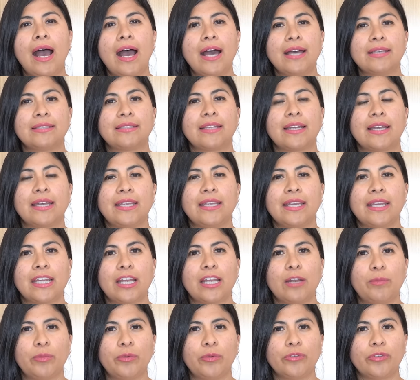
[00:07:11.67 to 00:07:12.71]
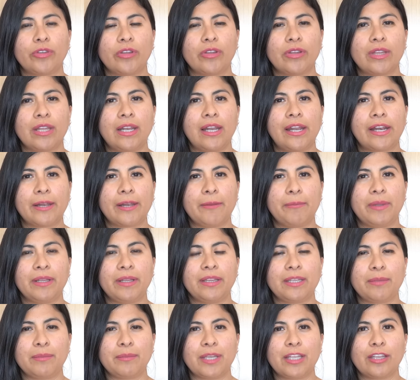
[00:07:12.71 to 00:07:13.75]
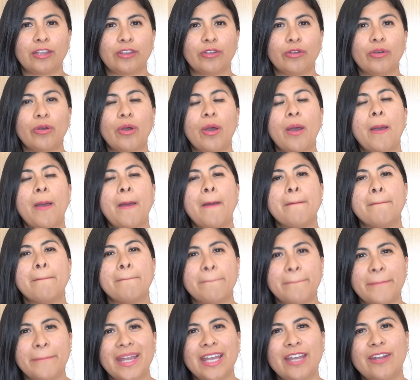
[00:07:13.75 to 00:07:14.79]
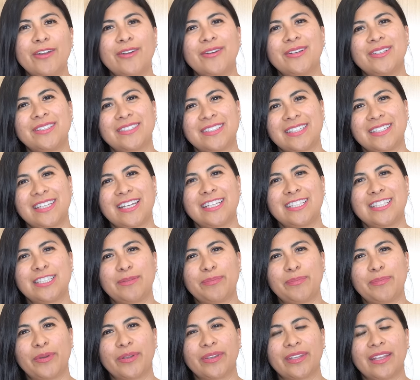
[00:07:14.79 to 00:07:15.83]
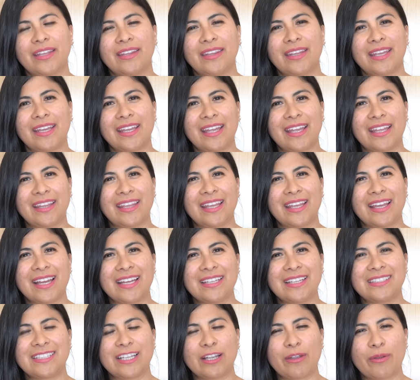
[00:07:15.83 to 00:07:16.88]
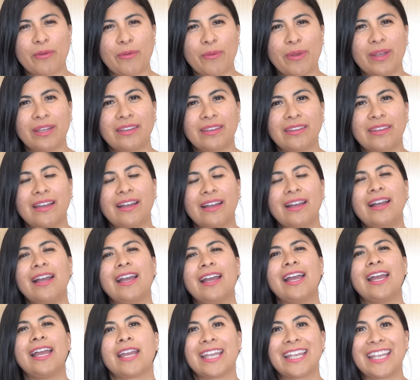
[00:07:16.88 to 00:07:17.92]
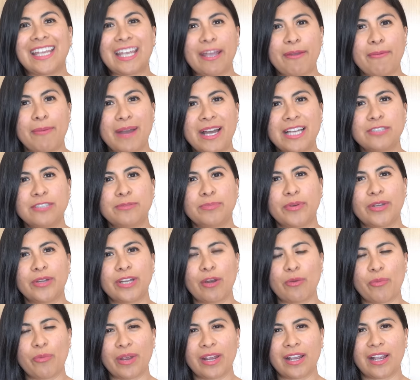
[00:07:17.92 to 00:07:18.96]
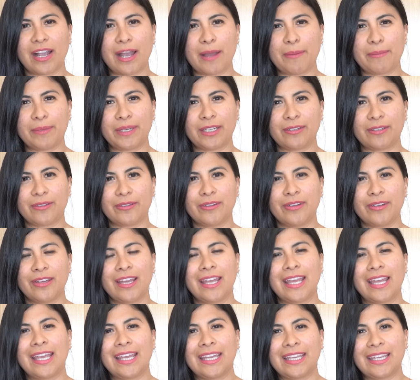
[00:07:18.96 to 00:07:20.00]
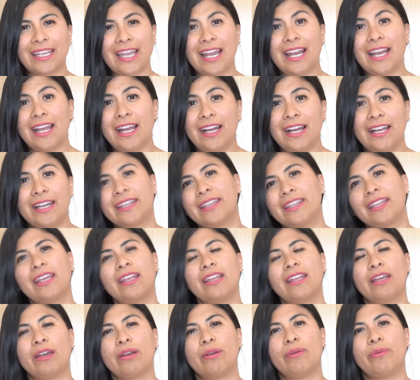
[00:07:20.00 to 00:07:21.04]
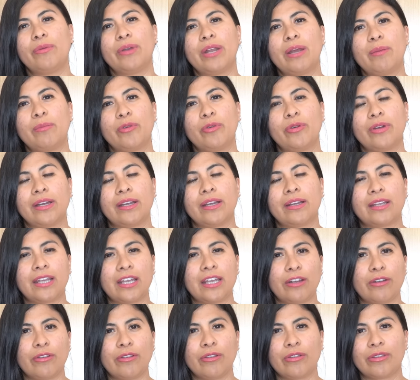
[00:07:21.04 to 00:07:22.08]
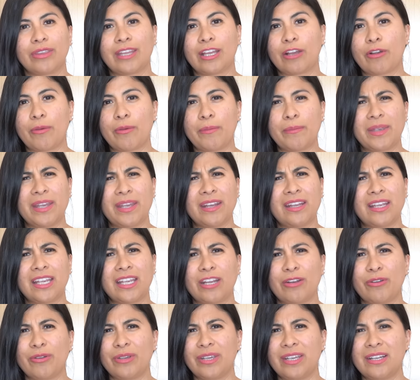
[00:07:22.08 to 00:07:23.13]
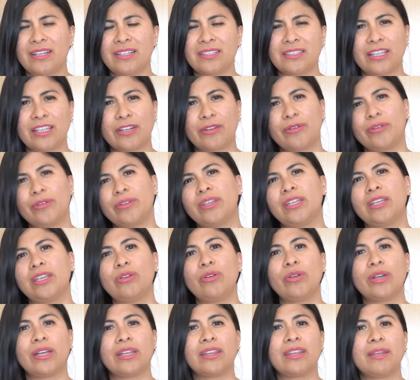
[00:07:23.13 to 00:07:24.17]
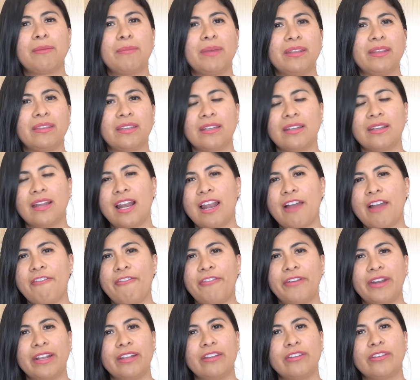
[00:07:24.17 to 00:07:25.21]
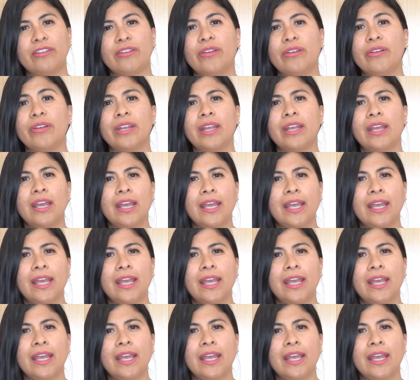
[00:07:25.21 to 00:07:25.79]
hasta que llegue al punto del arrepentimiento pero sí es importante que tengas en cuenta que vas por el buen camino, que alejarte de una mujer que no te conviene, que no quiere estar contigo, que te mantiene en la friendzone,